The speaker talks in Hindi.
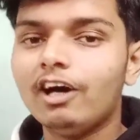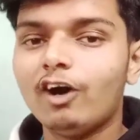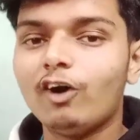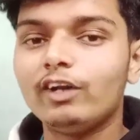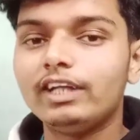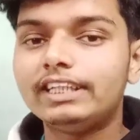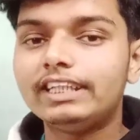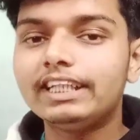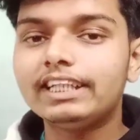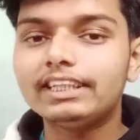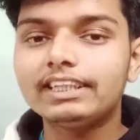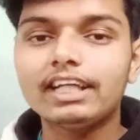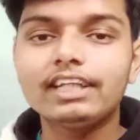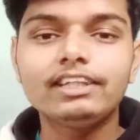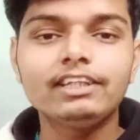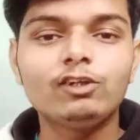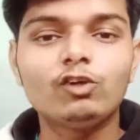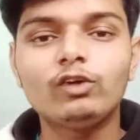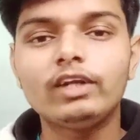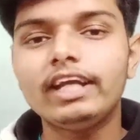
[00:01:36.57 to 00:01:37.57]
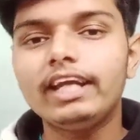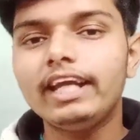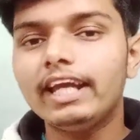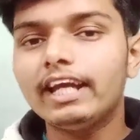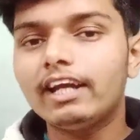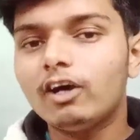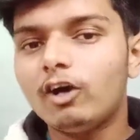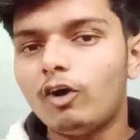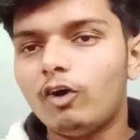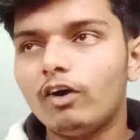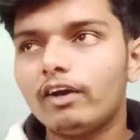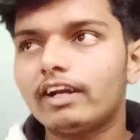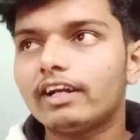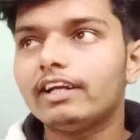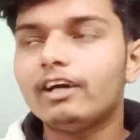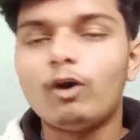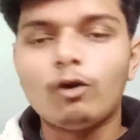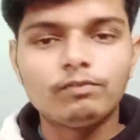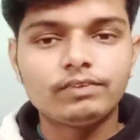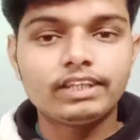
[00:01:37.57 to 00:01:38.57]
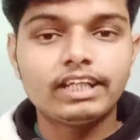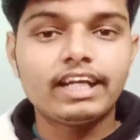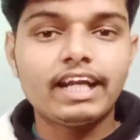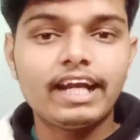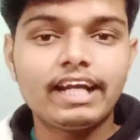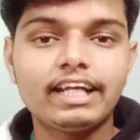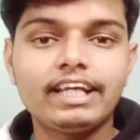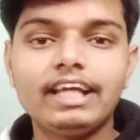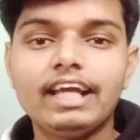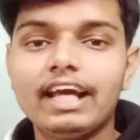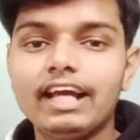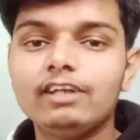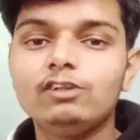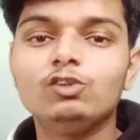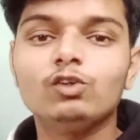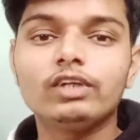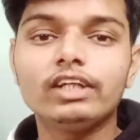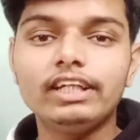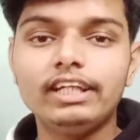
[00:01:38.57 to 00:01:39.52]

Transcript: और इसी के साथ इन्होंने एक और ऑप्शन ऐड किया है जो